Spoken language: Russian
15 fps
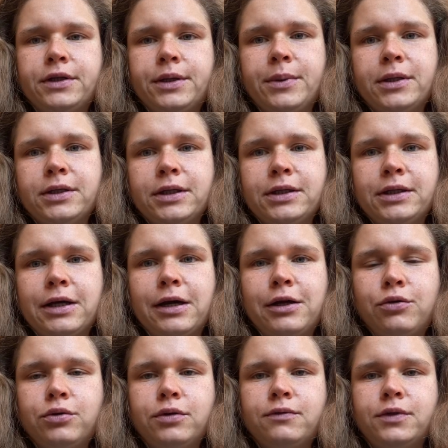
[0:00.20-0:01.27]
ребята, это
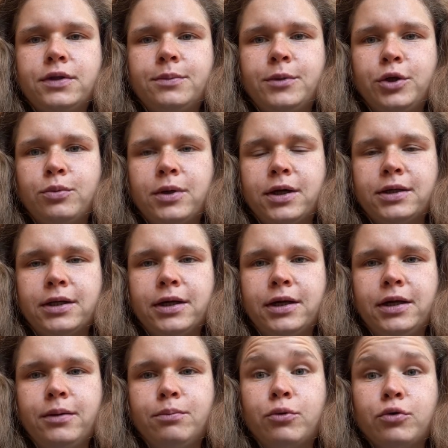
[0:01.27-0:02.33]
Алена, вы на моем
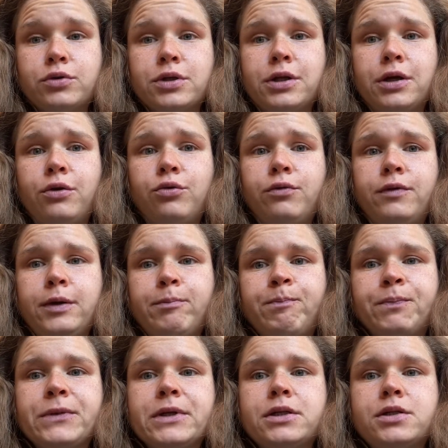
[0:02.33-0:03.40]
канале про здоровье.
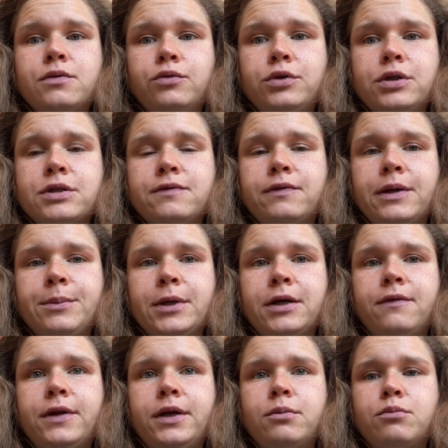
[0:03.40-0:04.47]
Сегодня с вами
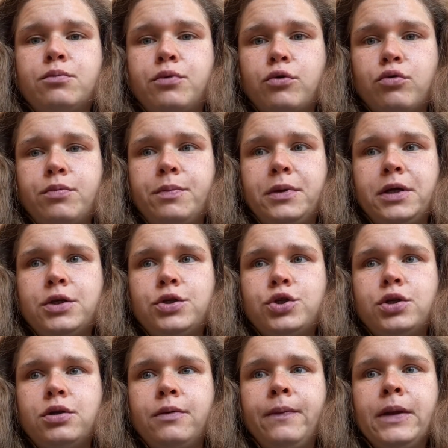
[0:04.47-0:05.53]
говорим про
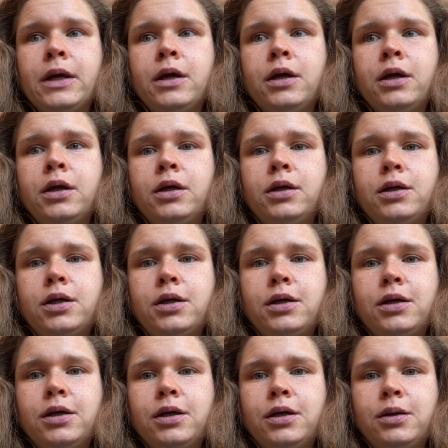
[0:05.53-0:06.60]
печень
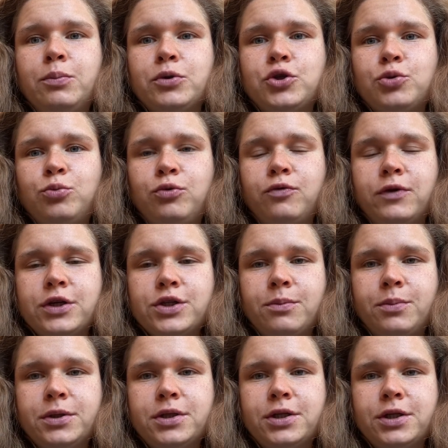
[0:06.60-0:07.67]
и почему важно
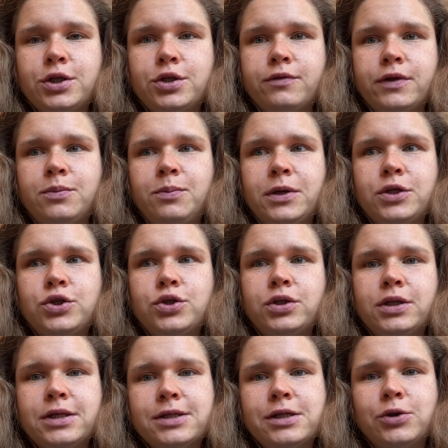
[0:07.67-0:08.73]
поддерживать печень,
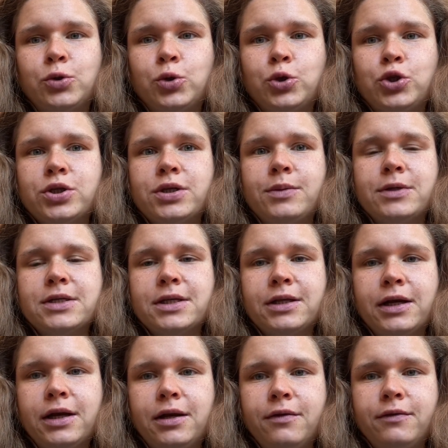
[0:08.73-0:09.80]
если хочется
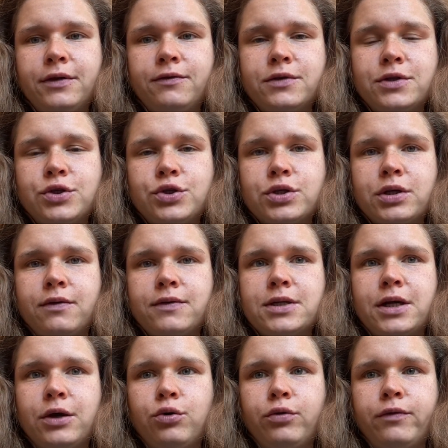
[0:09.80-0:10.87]
эмоционального и физического
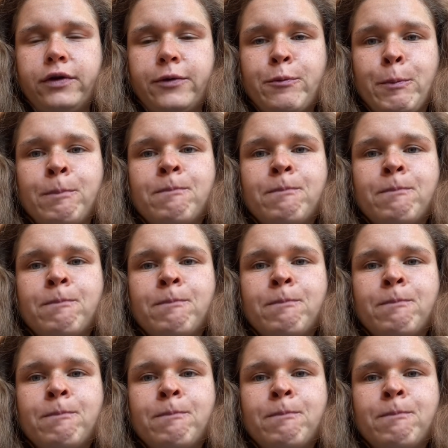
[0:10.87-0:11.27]
здоровья.